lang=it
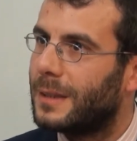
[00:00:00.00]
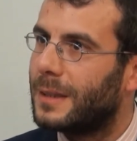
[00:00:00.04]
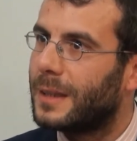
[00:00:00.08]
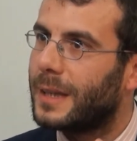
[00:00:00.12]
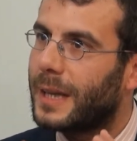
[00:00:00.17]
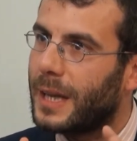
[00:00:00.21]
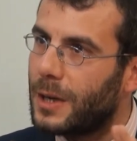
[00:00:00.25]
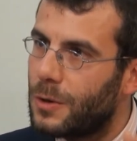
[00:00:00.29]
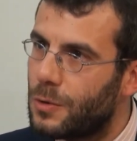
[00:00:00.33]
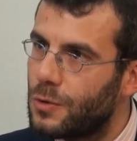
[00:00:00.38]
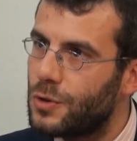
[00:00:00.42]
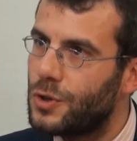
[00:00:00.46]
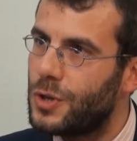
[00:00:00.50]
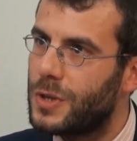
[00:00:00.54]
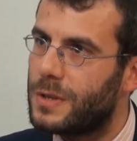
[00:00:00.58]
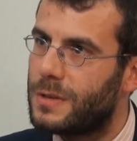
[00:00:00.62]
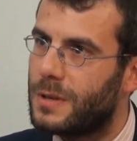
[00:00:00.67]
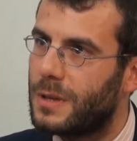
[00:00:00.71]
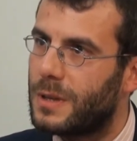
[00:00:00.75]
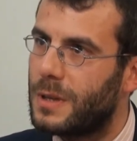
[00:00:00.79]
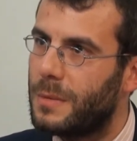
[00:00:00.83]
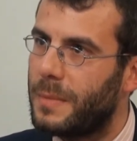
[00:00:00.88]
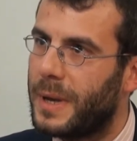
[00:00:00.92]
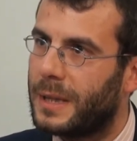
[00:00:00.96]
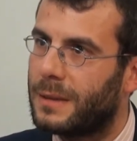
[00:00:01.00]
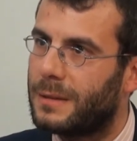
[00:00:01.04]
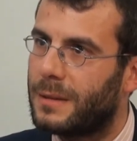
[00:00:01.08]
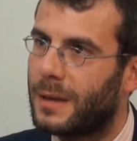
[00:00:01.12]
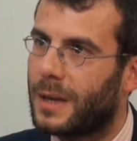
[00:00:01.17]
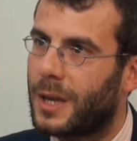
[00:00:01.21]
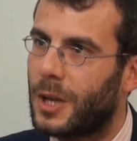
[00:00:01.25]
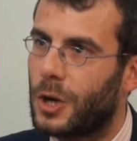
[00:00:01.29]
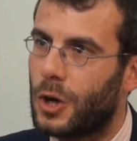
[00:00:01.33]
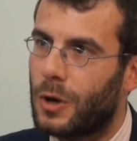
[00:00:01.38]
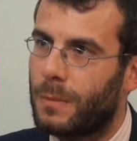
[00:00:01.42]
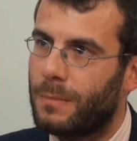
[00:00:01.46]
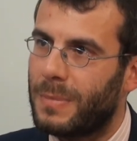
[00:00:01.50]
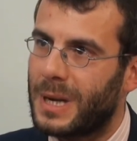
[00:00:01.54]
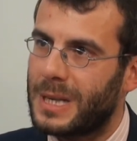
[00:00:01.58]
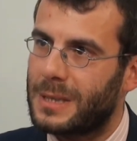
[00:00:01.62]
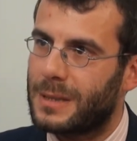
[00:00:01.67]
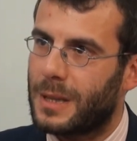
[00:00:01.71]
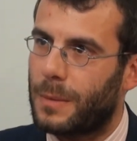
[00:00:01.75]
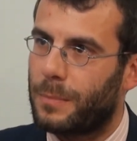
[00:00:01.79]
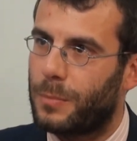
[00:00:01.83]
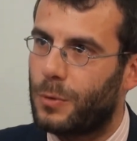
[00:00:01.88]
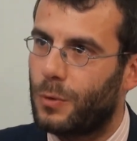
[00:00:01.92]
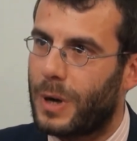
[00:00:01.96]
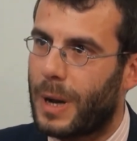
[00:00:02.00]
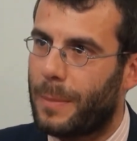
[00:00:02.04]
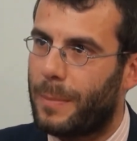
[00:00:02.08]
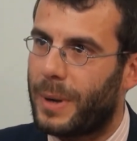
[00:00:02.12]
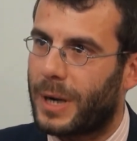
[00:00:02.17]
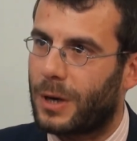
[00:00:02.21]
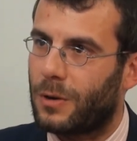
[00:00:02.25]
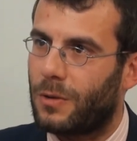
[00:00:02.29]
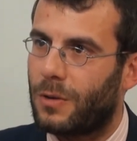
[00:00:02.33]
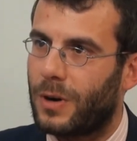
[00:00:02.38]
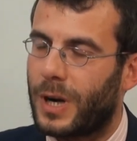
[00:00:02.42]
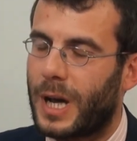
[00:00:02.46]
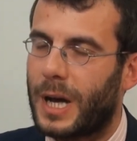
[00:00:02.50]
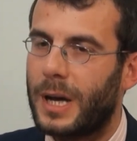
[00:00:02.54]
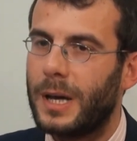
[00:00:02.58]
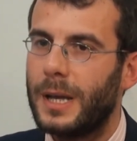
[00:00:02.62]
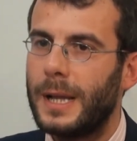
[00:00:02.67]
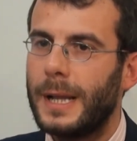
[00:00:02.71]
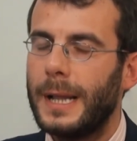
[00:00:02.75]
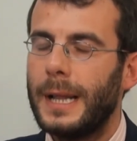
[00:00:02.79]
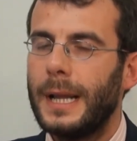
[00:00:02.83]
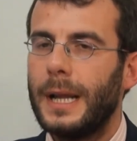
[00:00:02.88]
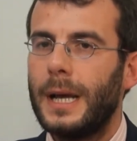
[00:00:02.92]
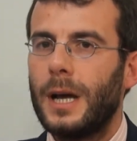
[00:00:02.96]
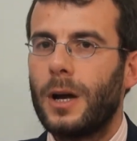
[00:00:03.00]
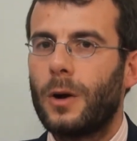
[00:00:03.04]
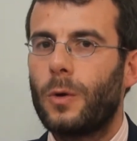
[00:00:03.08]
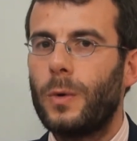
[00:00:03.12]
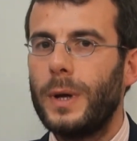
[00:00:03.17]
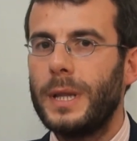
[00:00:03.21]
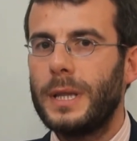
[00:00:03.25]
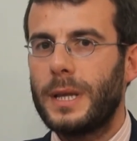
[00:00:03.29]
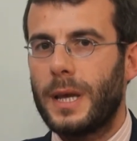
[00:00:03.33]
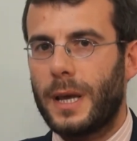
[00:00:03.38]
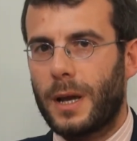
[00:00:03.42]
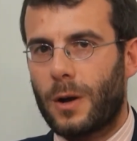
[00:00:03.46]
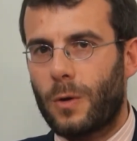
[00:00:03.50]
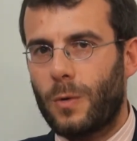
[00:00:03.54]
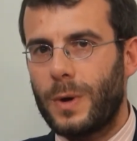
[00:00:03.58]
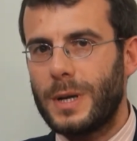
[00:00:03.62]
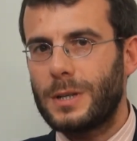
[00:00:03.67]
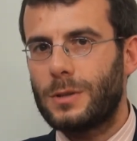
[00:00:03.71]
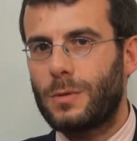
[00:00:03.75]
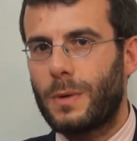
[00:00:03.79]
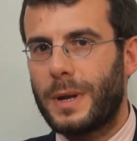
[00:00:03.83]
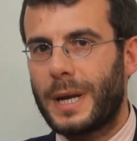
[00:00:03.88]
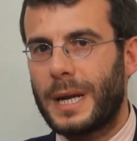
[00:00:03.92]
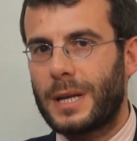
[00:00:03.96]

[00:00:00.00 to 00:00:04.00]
che non ci si dimentichi, non basta più la parola. Quindi questo è